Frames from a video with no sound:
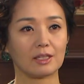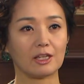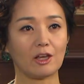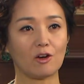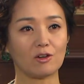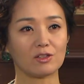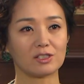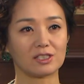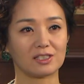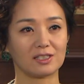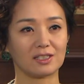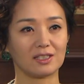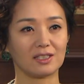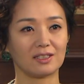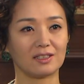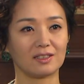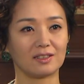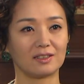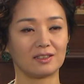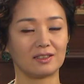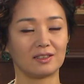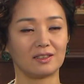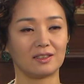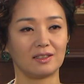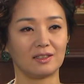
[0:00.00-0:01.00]

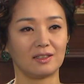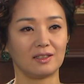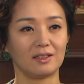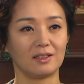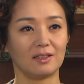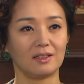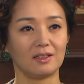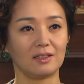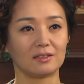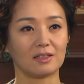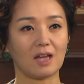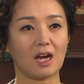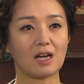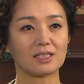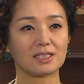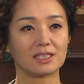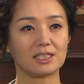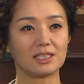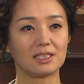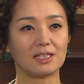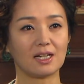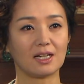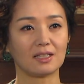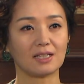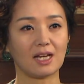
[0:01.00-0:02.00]
역시
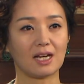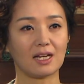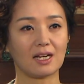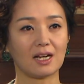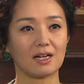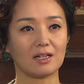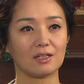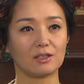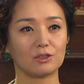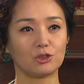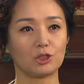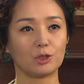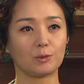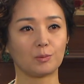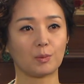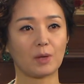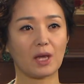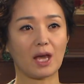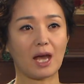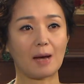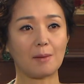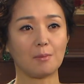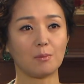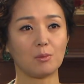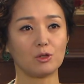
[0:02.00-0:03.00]
당신이랑 나랑은
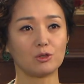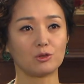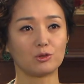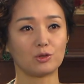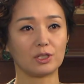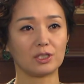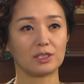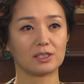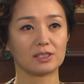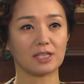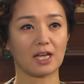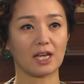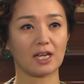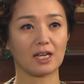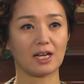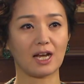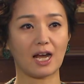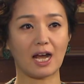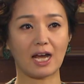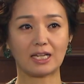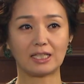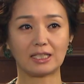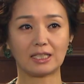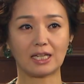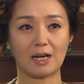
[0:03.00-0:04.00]
쉽게 안 볼 수 있는 사이가
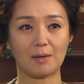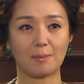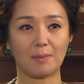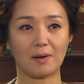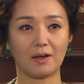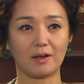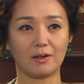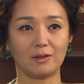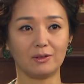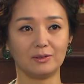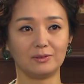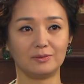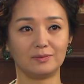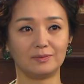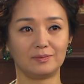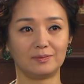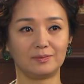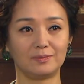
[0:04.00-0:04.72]
아닌가 봐요